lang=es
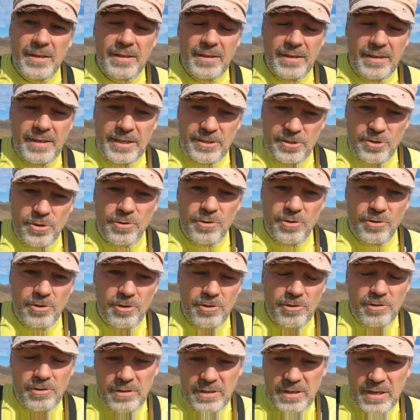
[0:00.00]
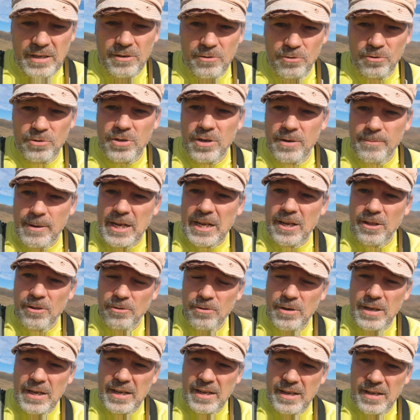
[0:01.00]
de hecho, incluso he
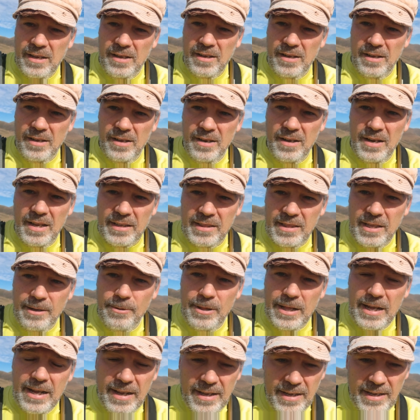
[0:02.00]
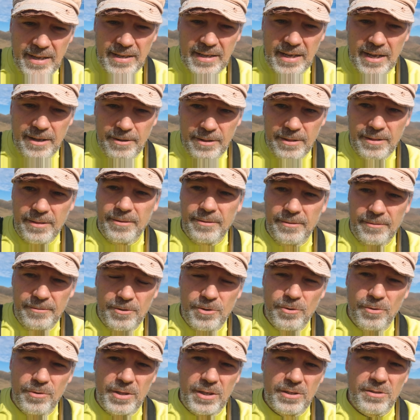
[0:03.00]
bajado la, actividad ahí, cada vez
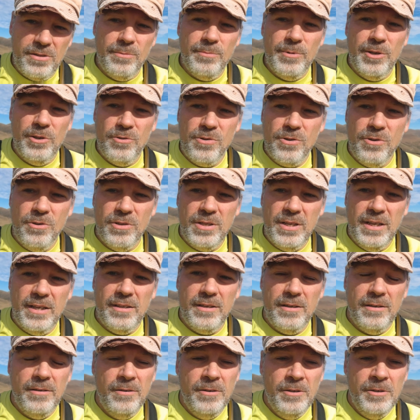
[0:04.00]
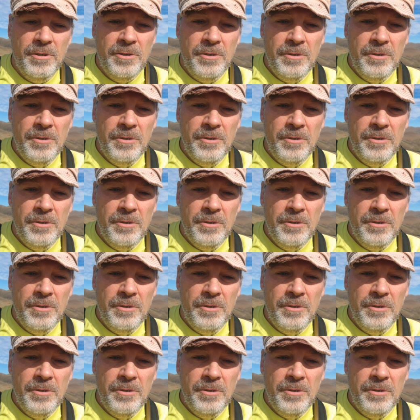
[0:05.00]
contesto menos cosas,